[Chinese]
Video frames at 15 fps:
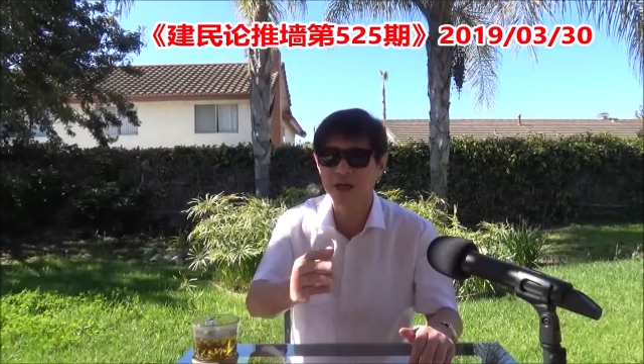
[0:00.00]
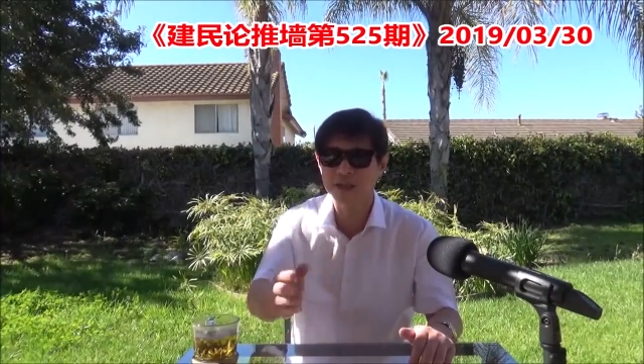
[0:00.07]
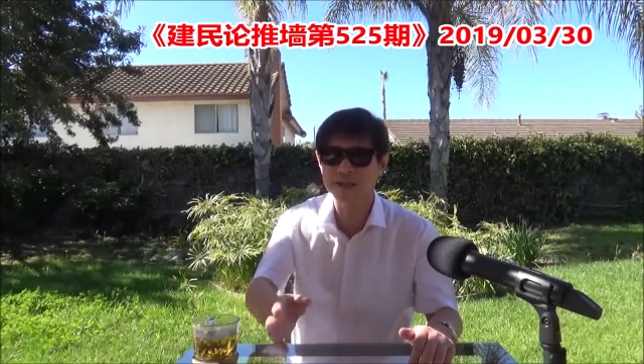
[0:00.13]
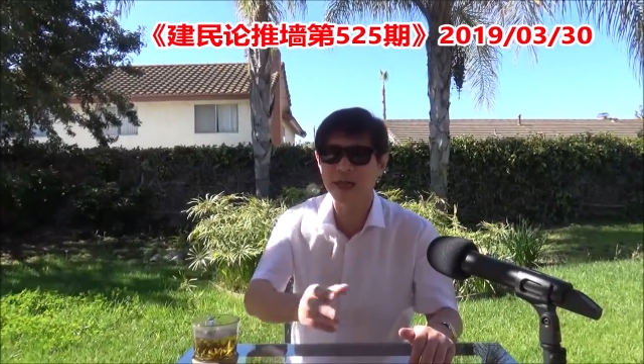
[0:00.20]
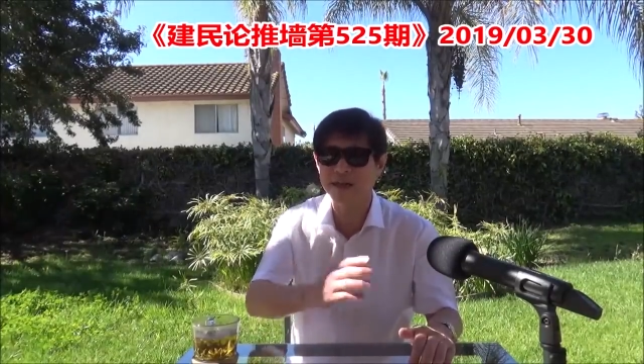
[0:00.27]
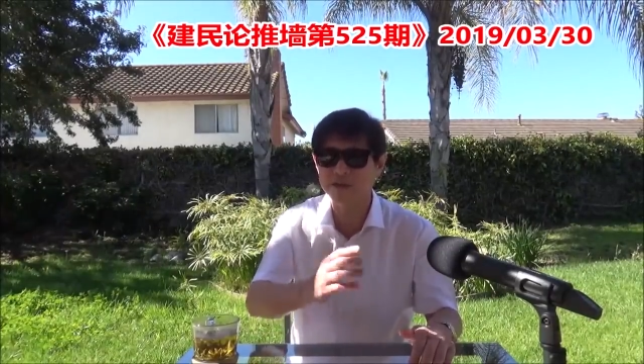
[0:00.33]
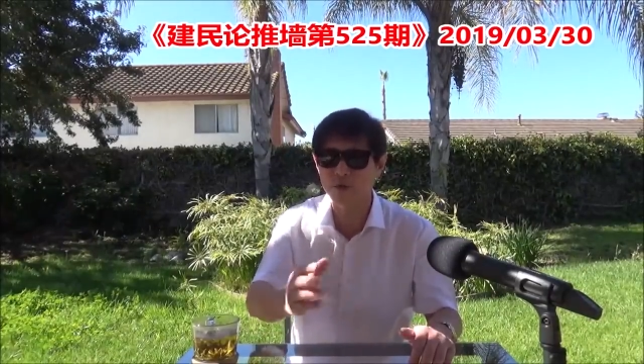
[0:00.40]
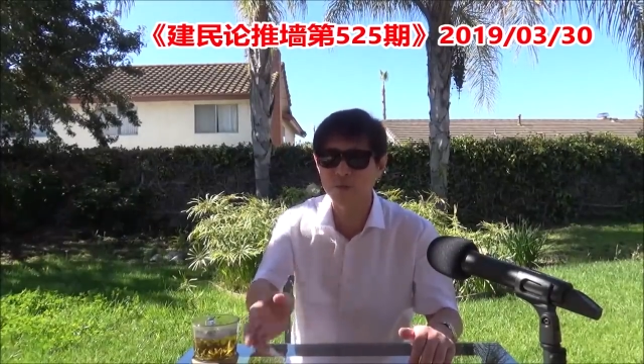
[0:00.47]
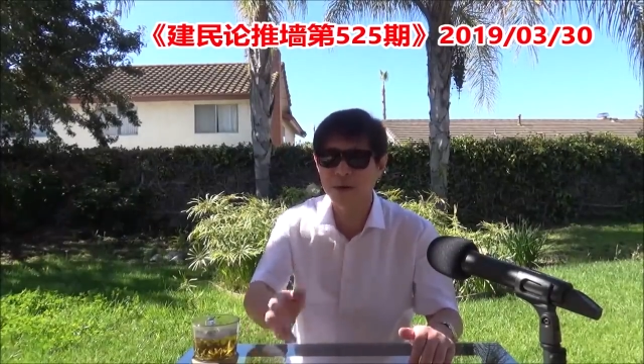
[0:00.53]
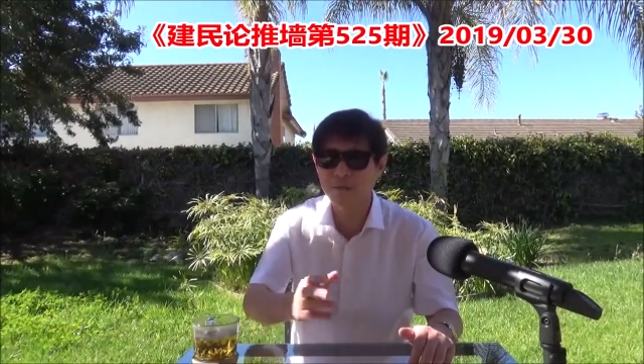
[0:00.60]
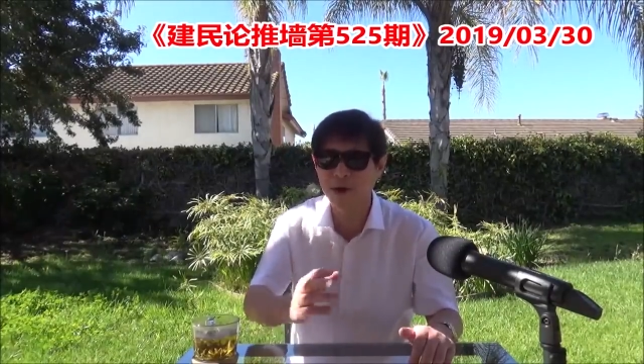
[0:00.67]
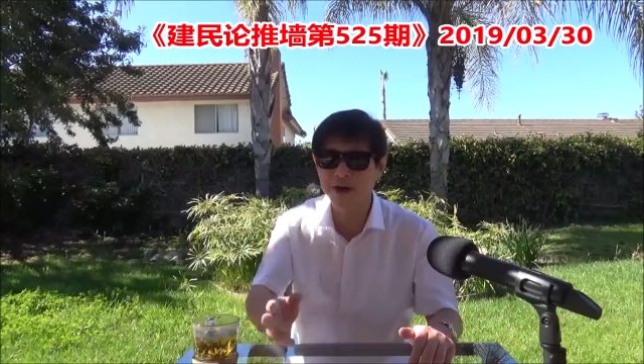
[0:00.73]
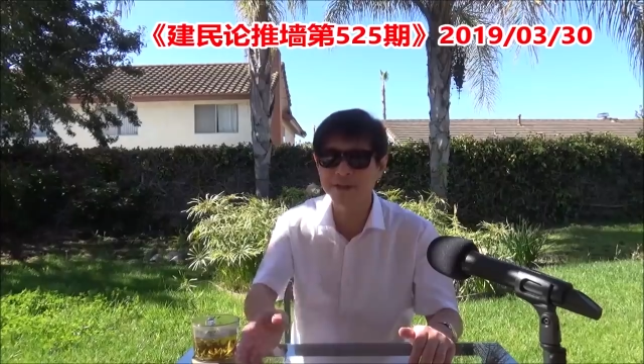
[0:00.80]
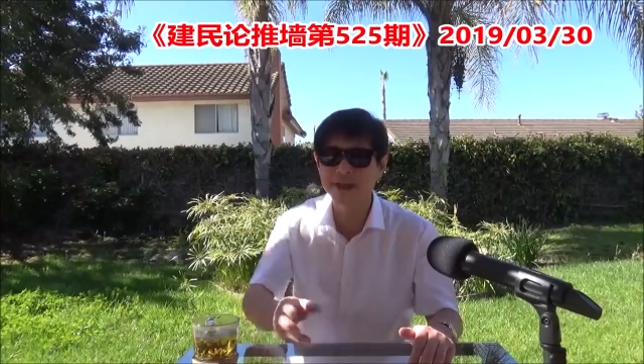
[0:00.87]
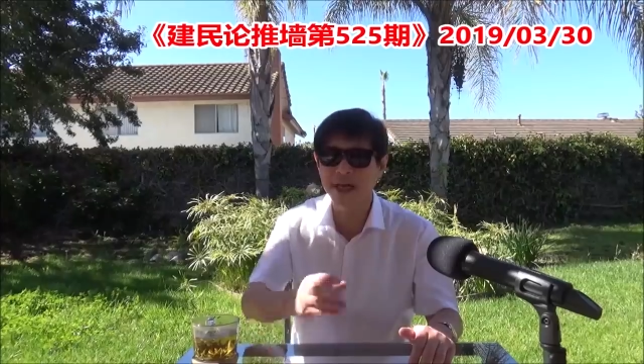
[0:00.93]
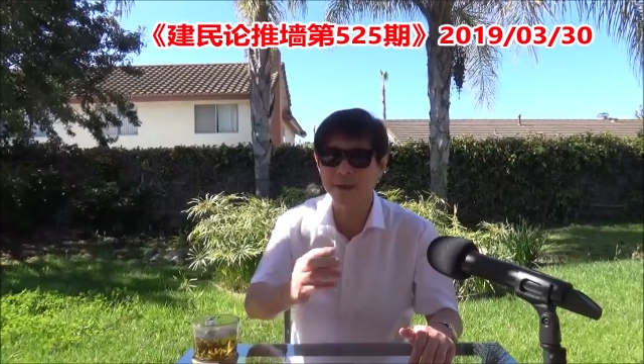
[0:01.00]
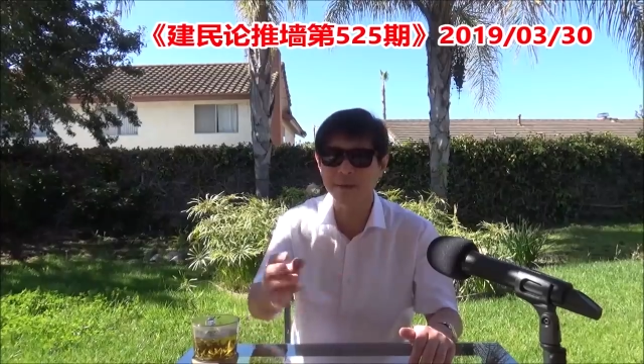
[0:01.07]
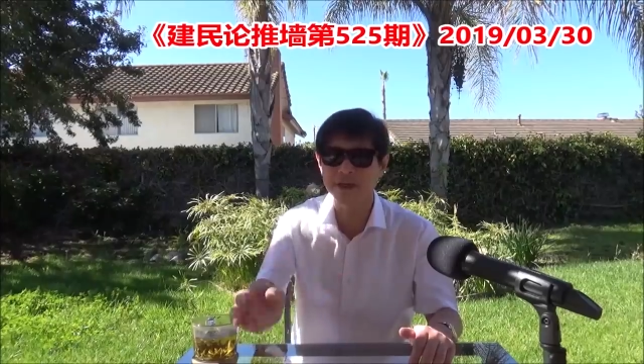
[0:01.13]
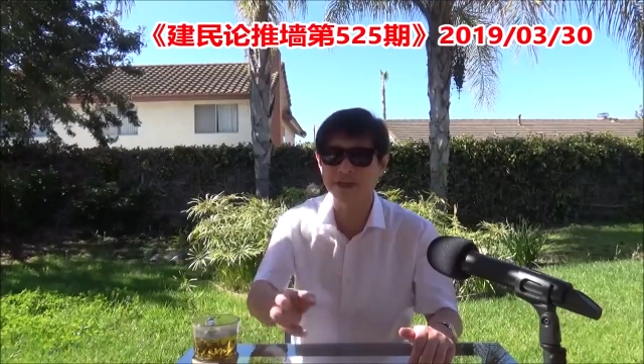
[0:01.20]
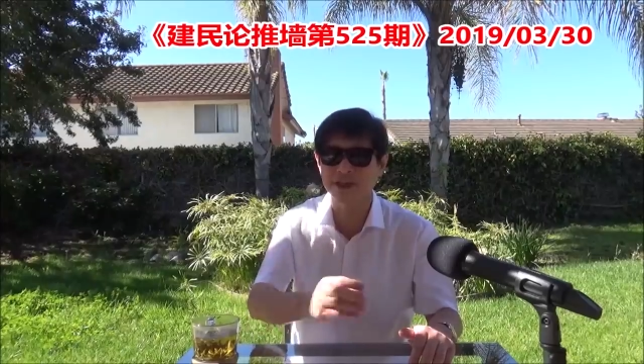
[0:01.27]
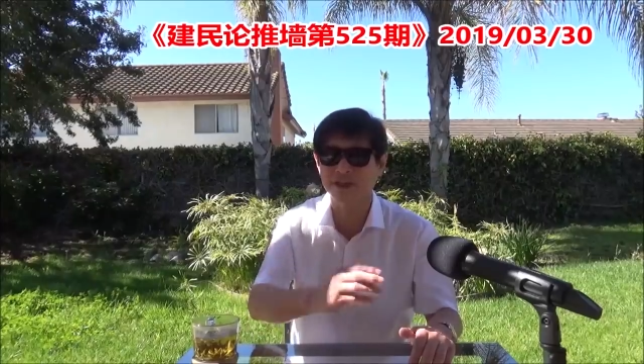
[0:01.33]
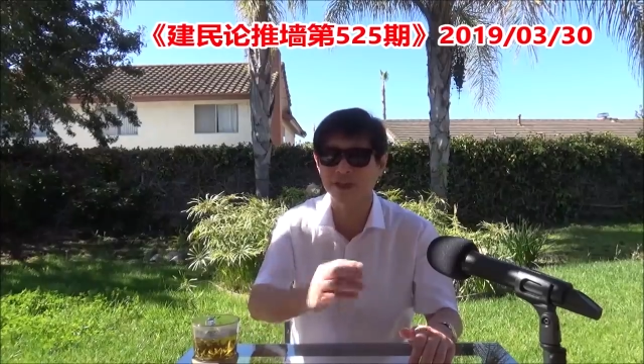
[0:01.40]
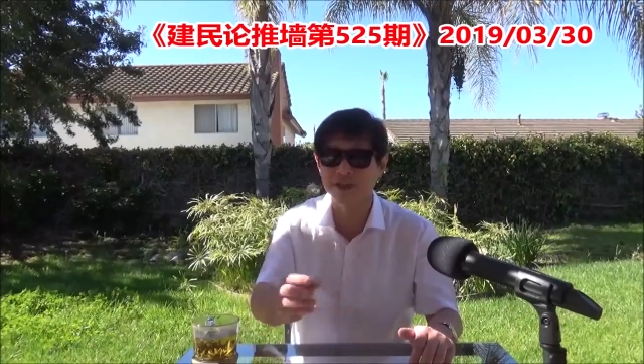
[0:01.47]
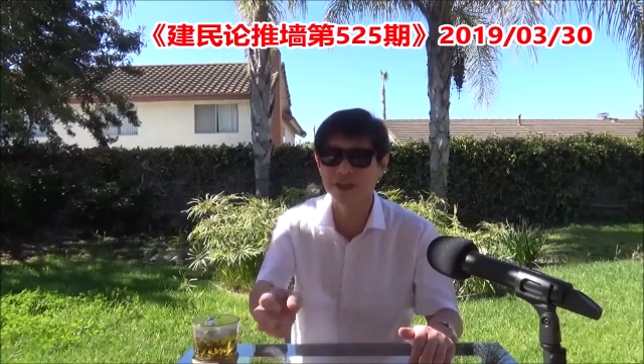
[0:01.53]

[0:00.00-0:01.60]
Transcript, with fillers: 在中美贸易战里面起到